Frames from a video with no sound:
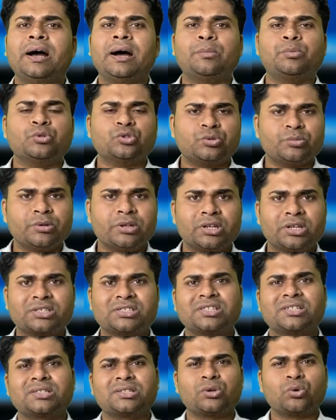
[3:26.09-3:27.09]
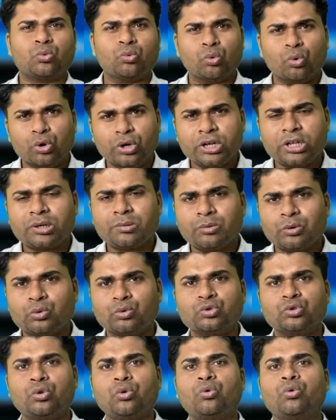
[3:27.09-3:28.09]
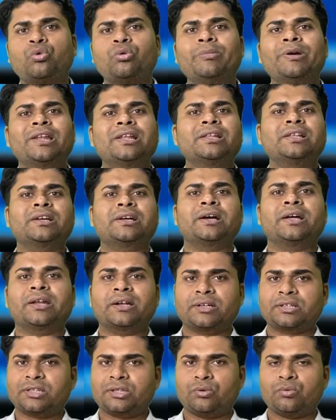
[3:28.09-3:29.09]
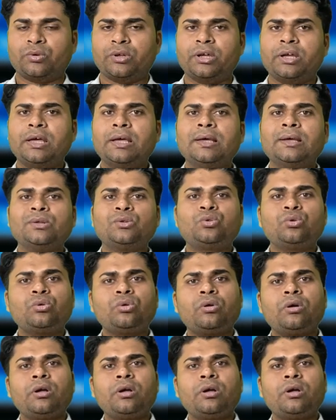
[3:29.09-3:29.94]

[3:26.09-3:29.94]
आप उसमें रख सकते हैं कोल्ड ड्रिंक भी कुछ लोगों को मैंने देखा रखते हुए तो